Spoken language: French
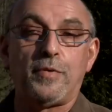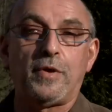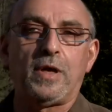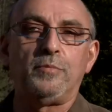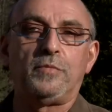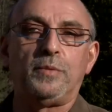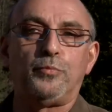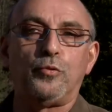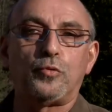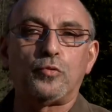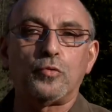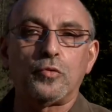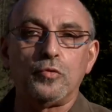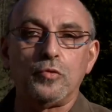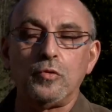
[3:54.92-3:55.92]
paraît un petit peu
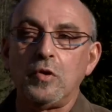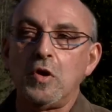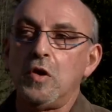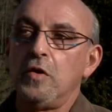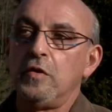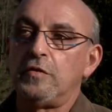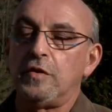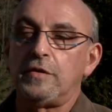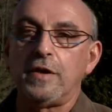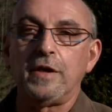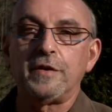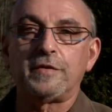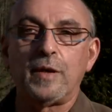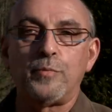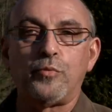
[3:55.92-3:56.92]
curieux. C'était
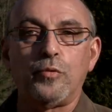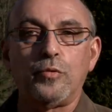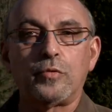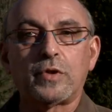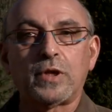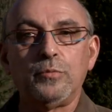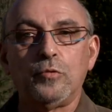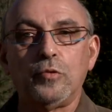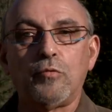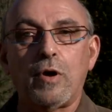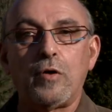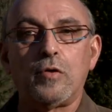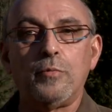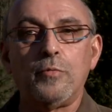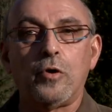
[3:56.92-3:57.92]
un simple crime de
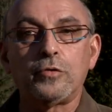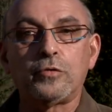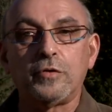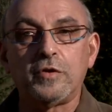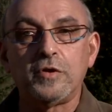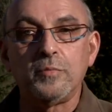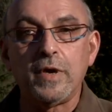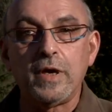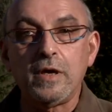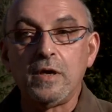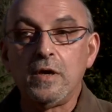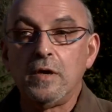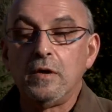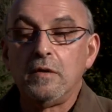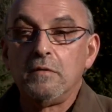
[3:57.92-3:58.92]
droit commun, entre guillemets.
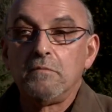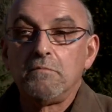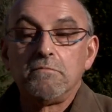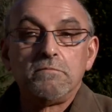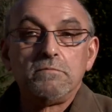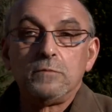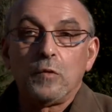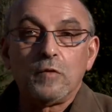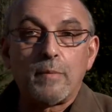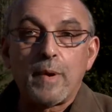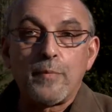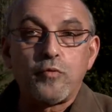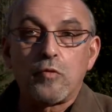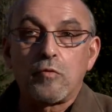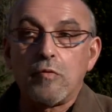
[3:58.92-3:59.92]
On ne voit
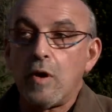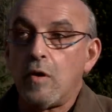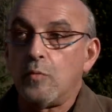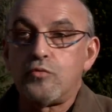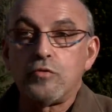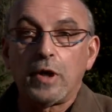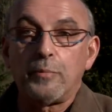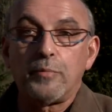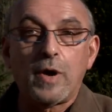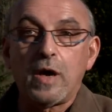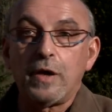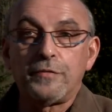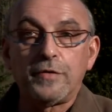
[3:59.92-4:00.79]
pas pourquoi on ne pourrait pas